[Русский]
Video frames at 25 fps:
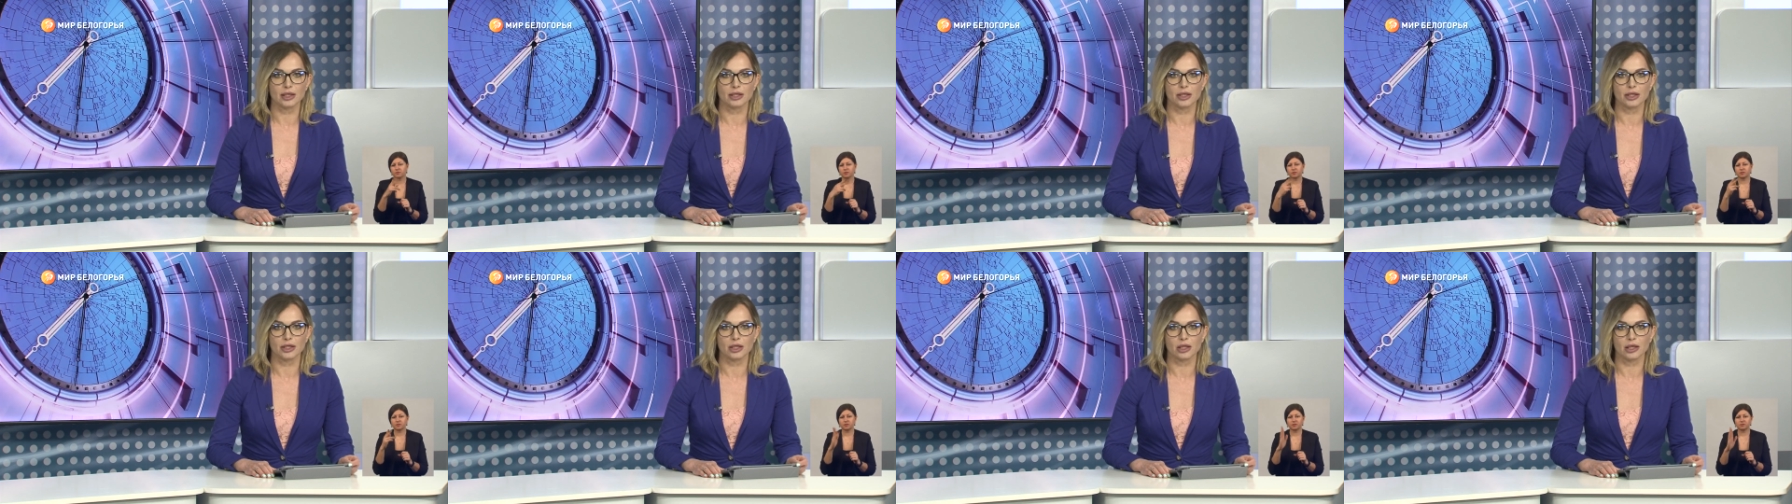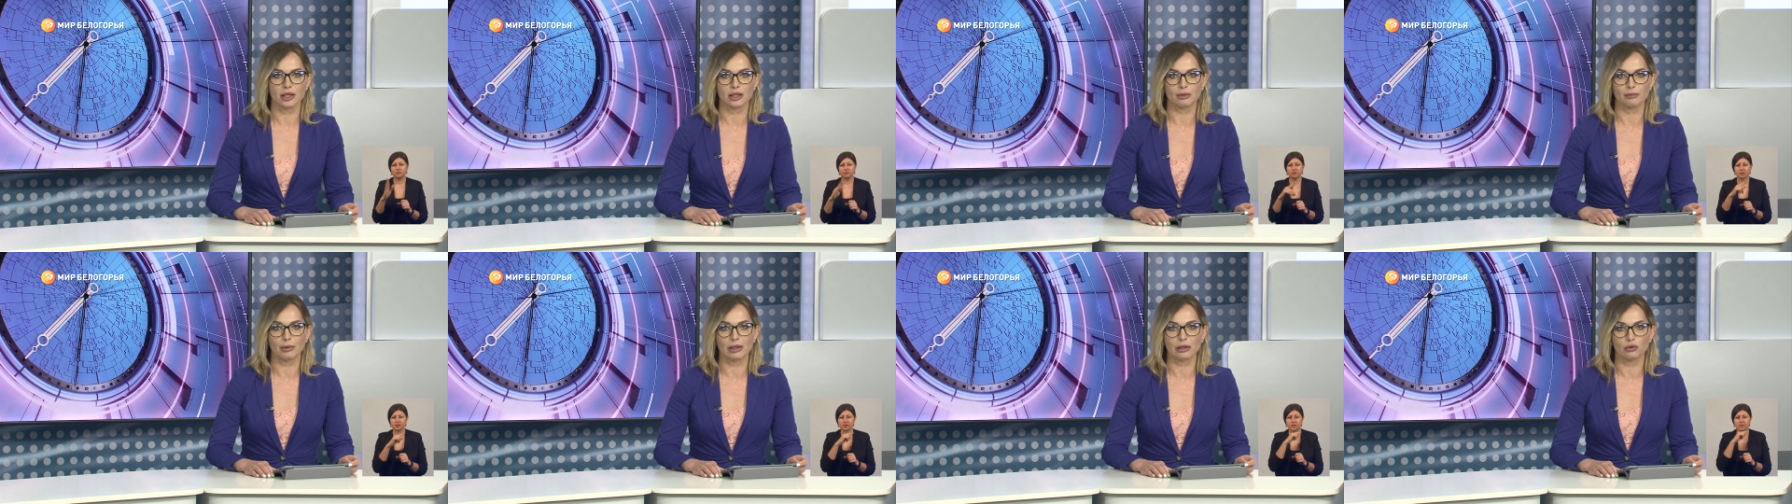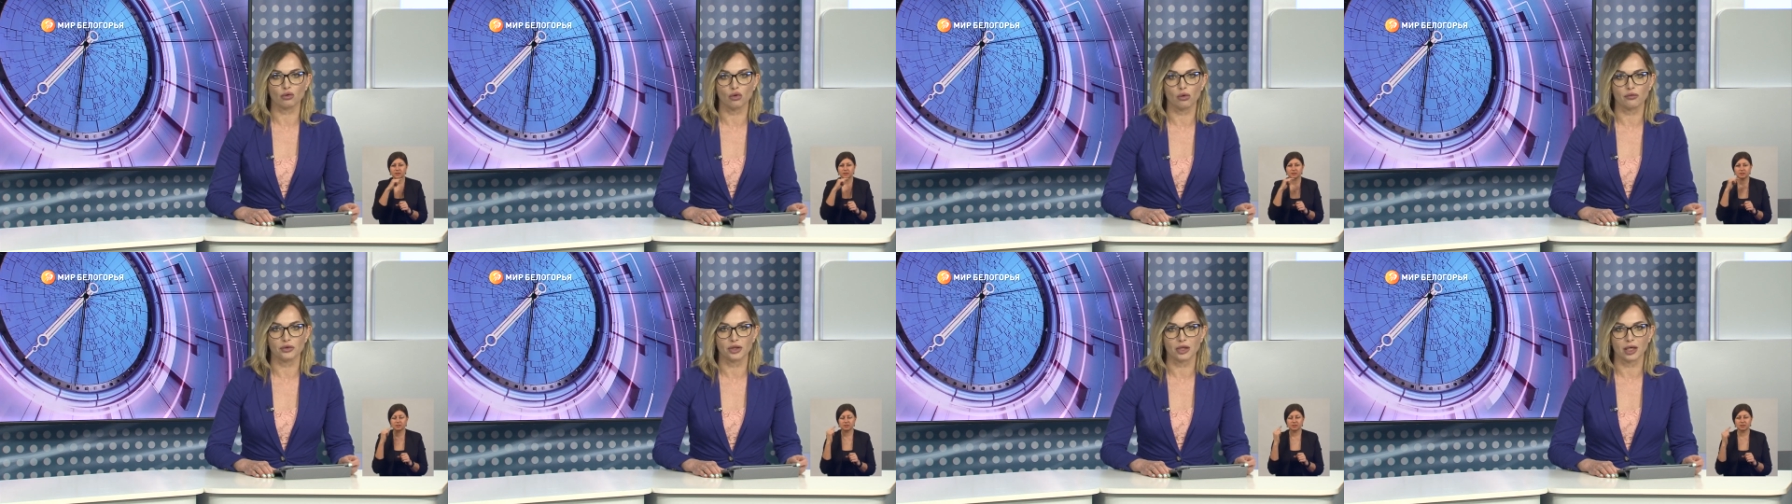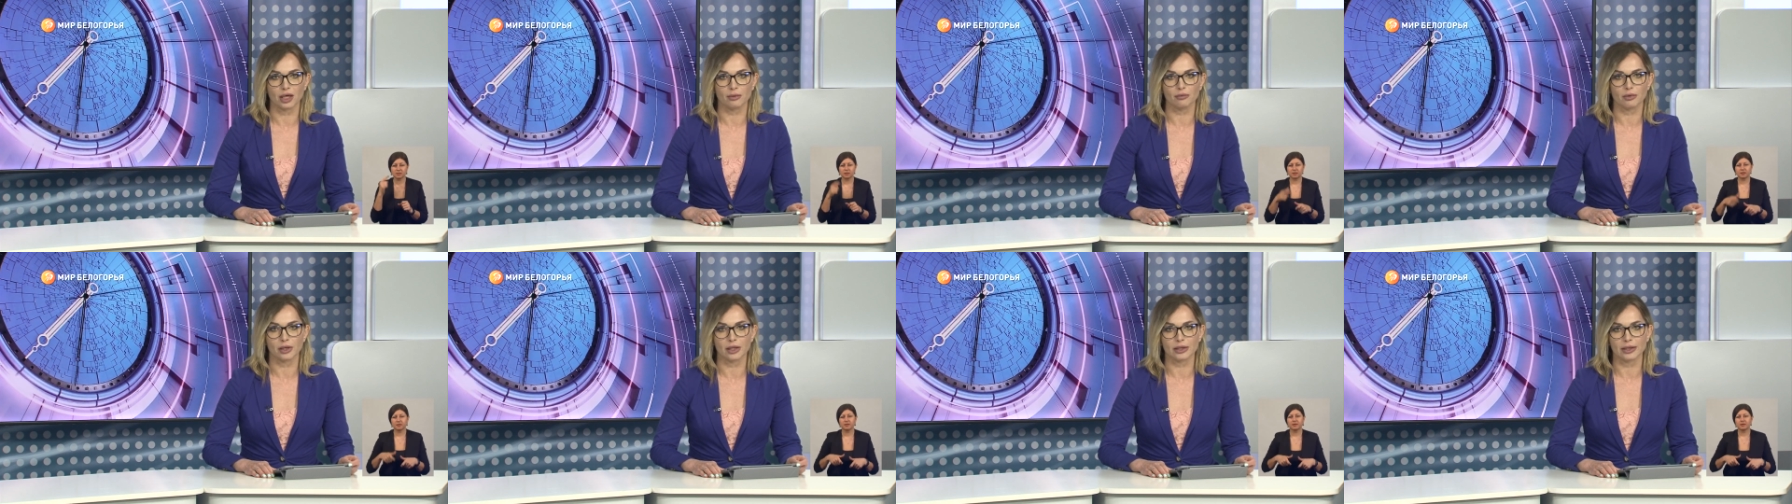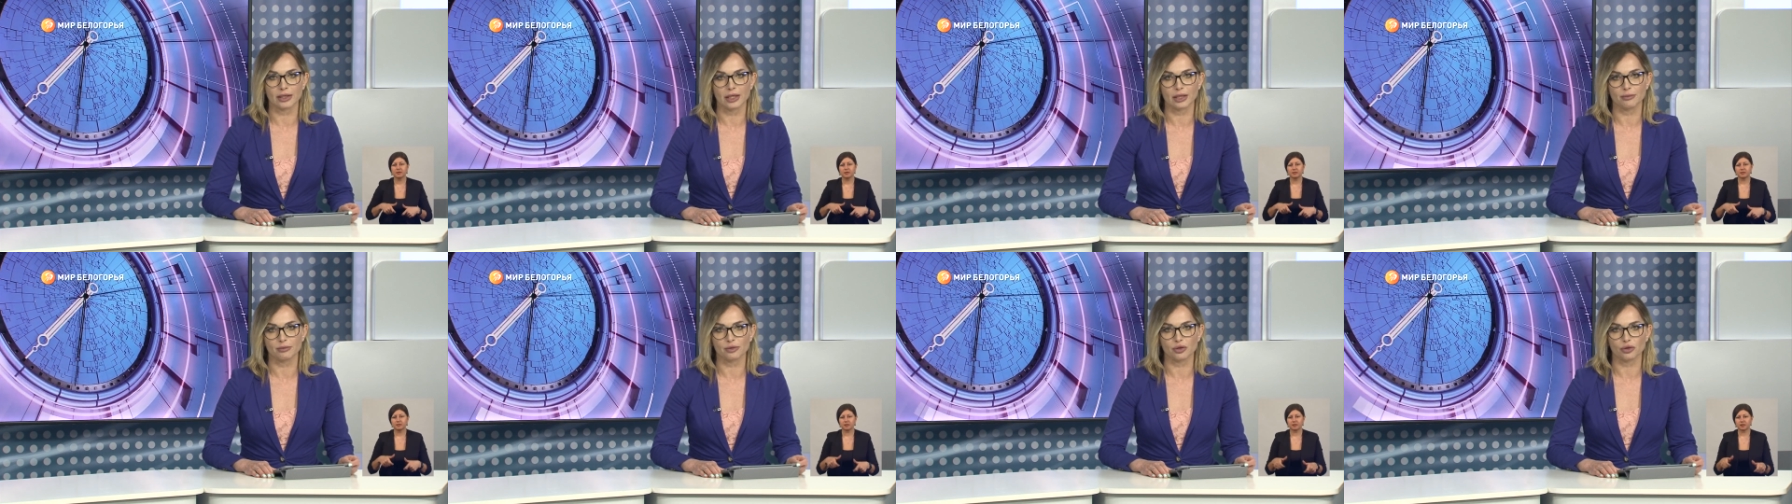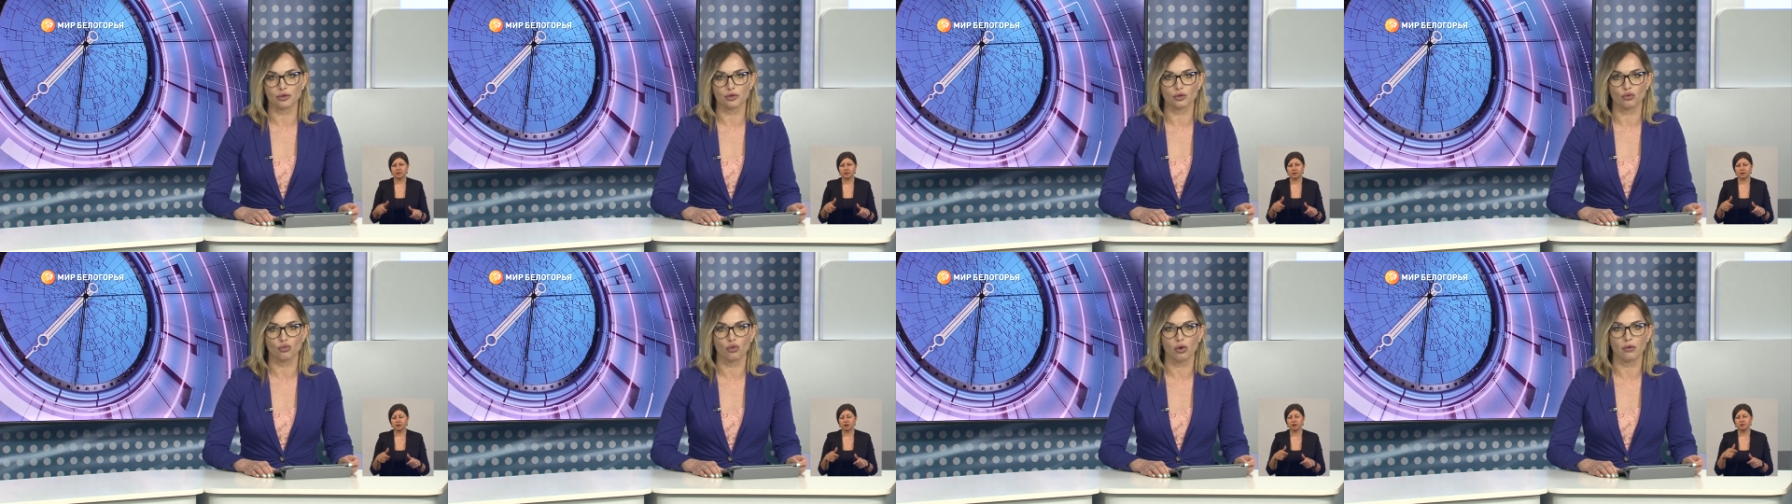генерал-полковником Андреем
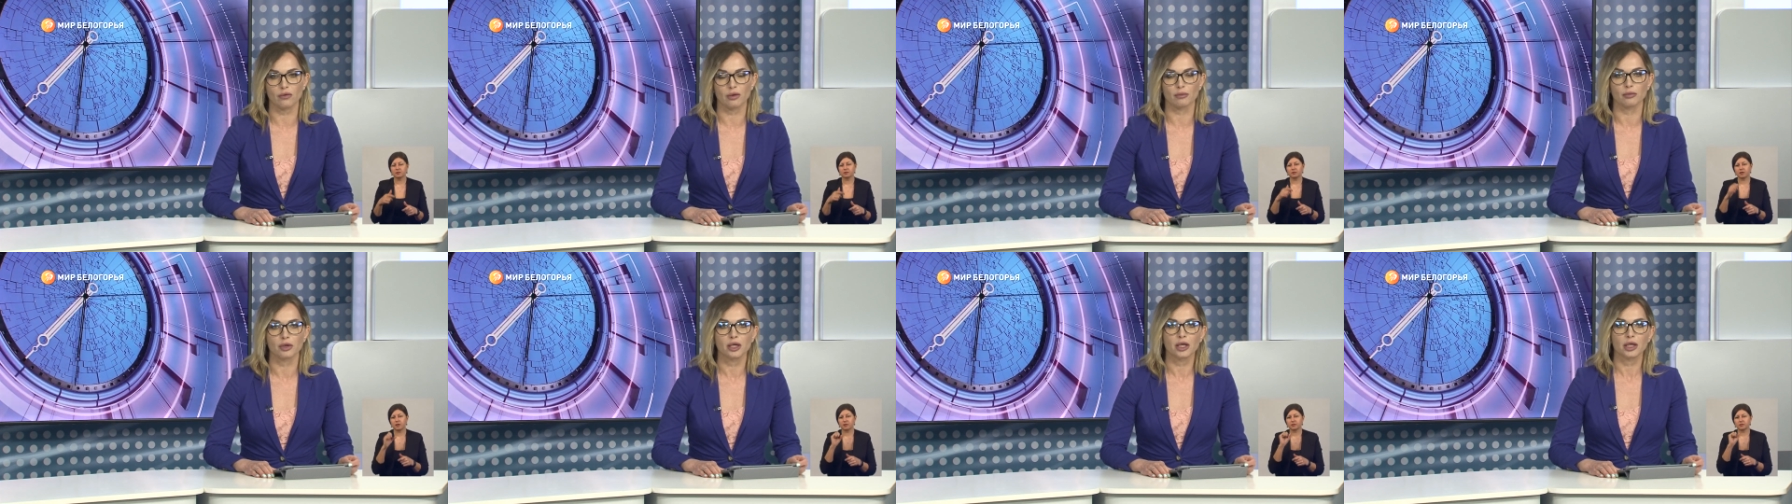Сердюковым